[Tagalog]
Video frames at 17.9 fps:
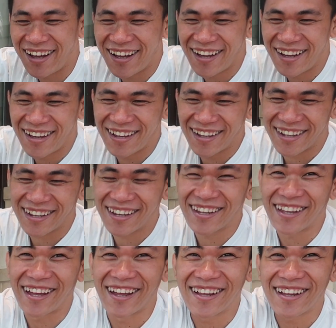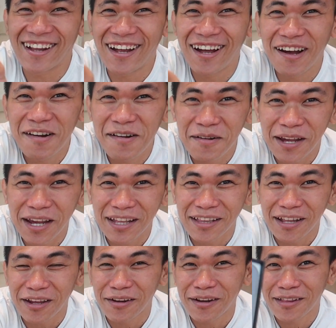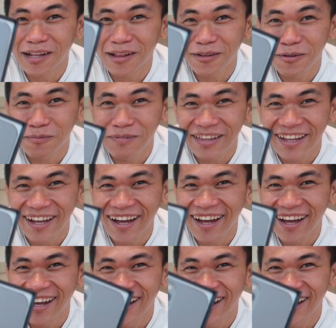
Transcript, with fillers: Ang tatlong mata. Kita yung tatlong mata.